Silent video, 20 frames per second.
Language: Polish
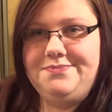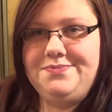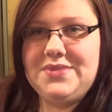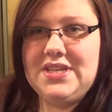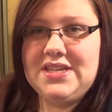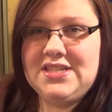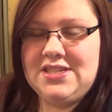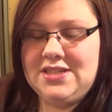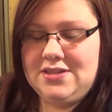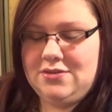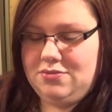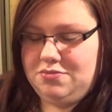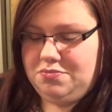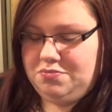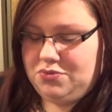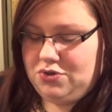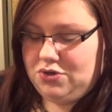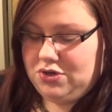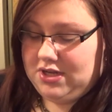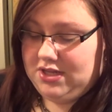Także to
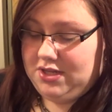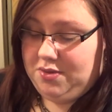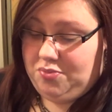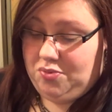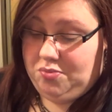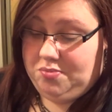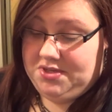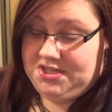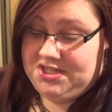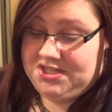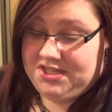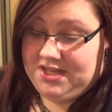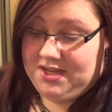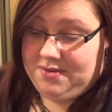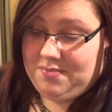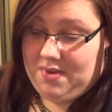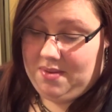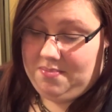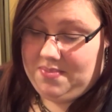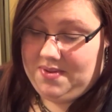trochę niepublicznych
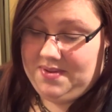mam.